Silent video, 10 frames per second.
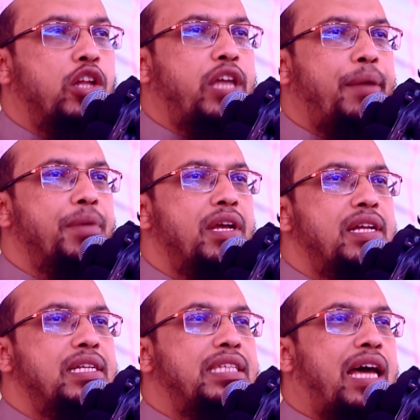অতএব
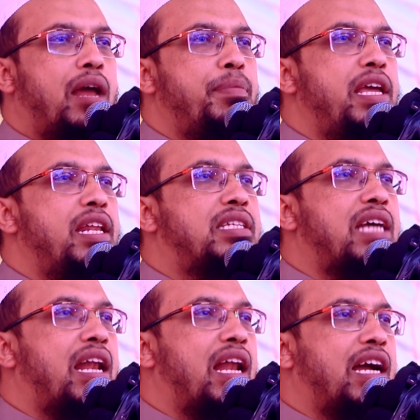তারাবির
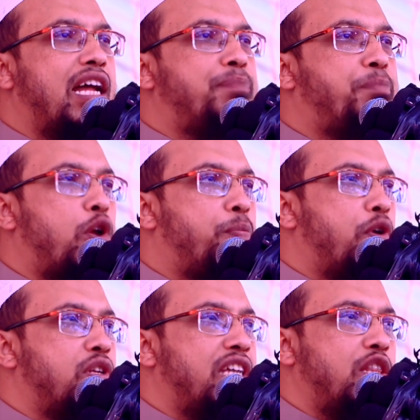চার রাকাত
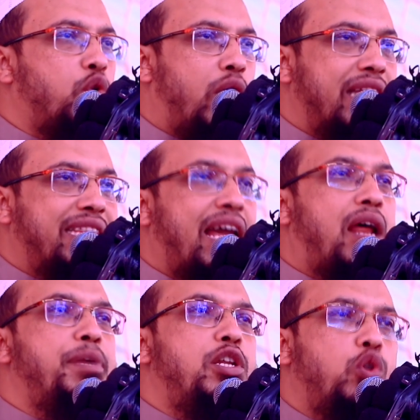পরপর যে দোয়া
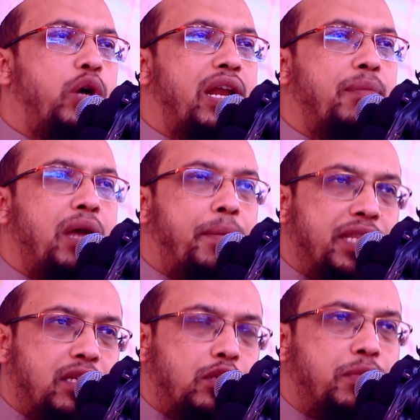তারাবির দোয়া নামে
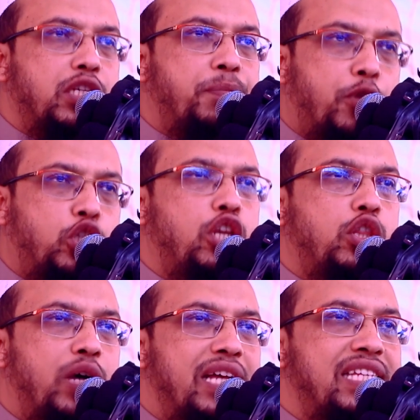আমাদের সমাজে
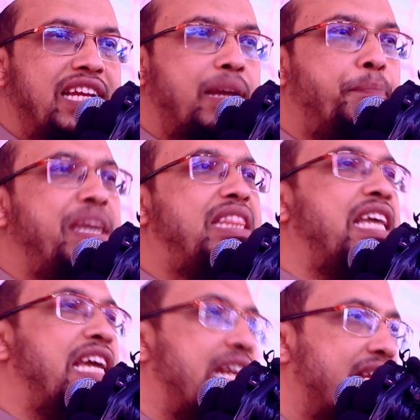প্রচলিত আছে এটা
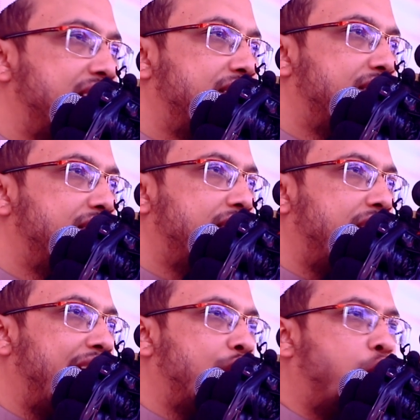ভিত্তিহীন
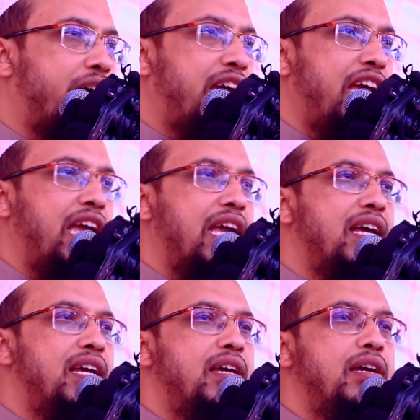এ দোয়া কি
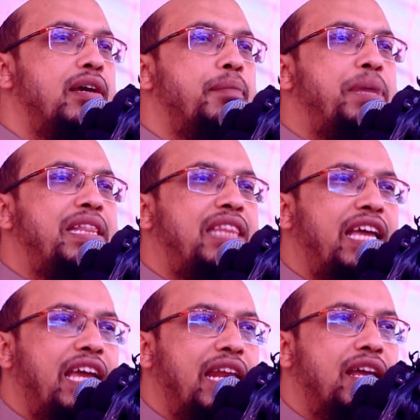
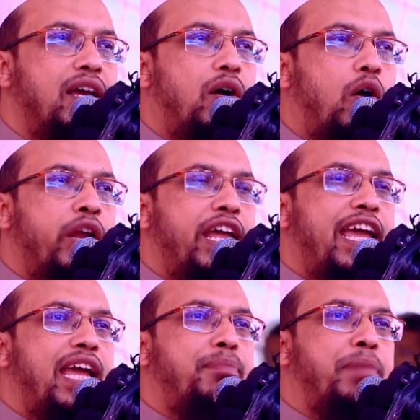ভিত্তিহীন
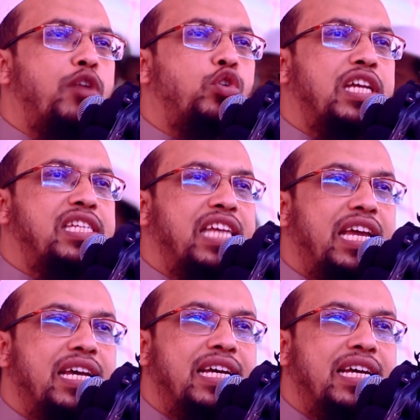অনেক মানুষ আছে